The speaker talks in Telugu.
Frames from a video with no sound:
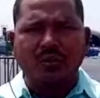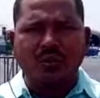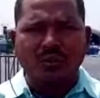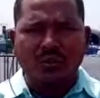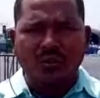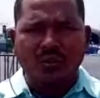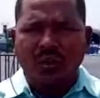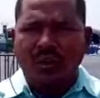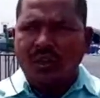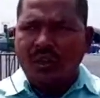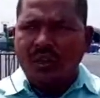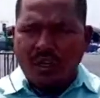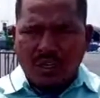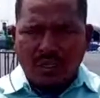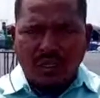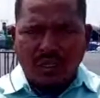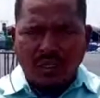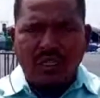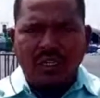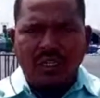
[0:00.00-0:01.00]
లైట్లు కావచ్చు
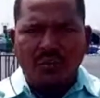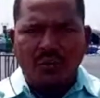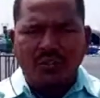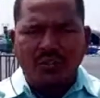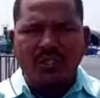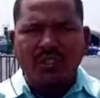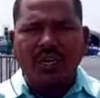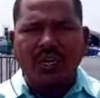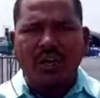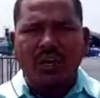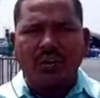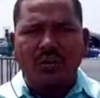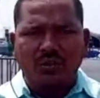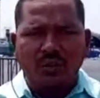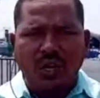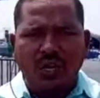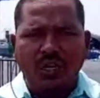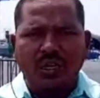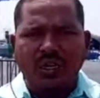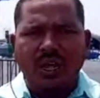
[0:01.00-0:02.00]
నీటి
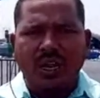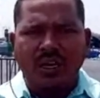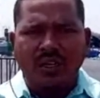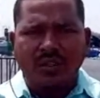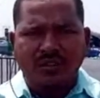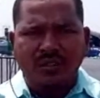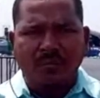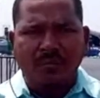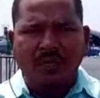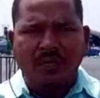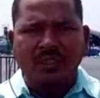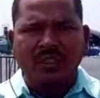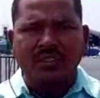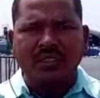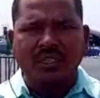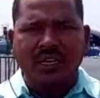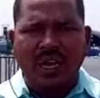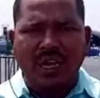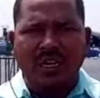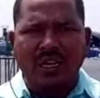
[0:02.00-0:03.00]
వసతి కావచ్చు
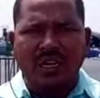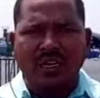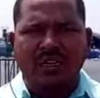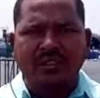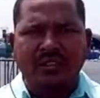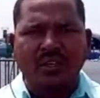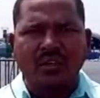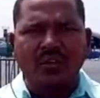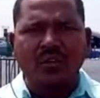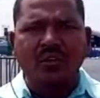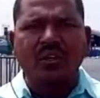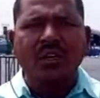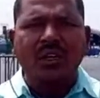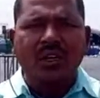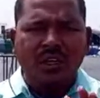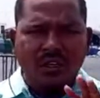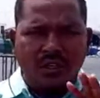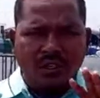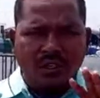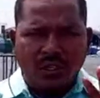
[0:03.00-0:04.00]
అన్నాలకు సంబంధించి
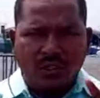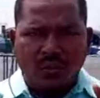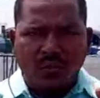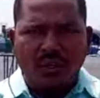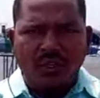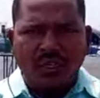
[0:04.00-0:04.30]
కార్యకర్తలు